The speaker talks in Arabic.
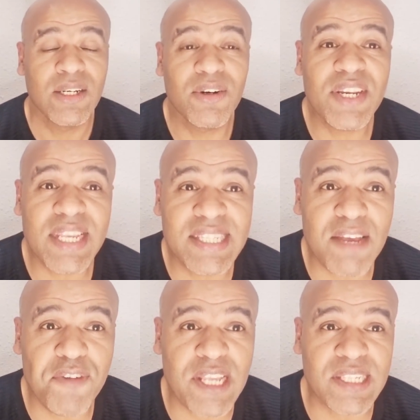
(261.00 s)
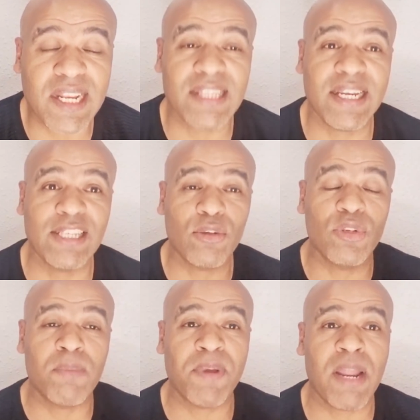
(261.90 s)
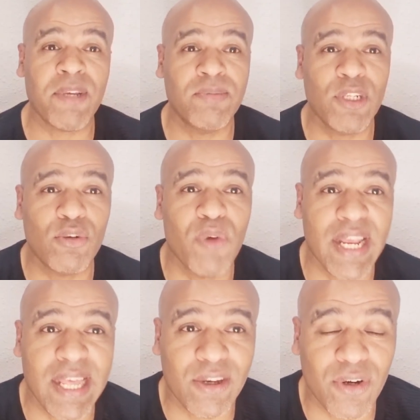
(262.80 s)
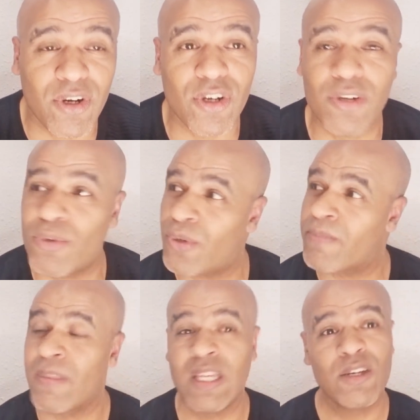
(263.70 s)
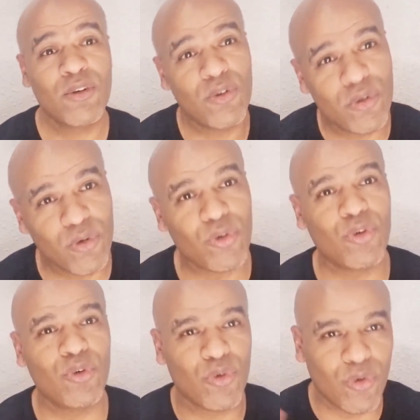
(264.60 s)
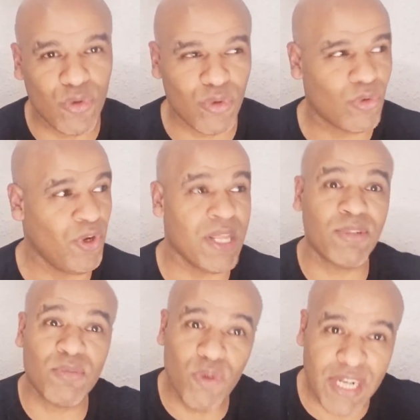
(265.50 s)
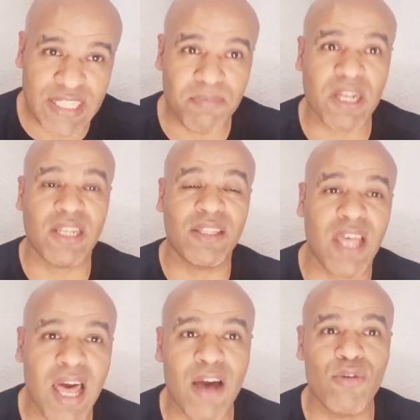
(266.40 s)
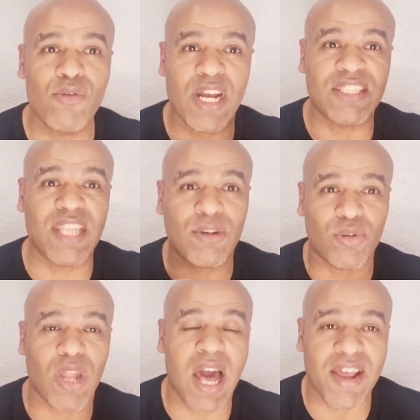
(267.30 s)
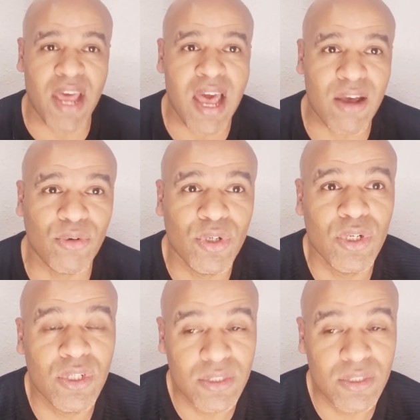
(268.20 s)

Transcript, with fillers: والناس ديال فرنسا كتعيطوا لنا برنامج منكم واليكم وحنا مجموعين تبارك الله وكنتناقشوا الاراء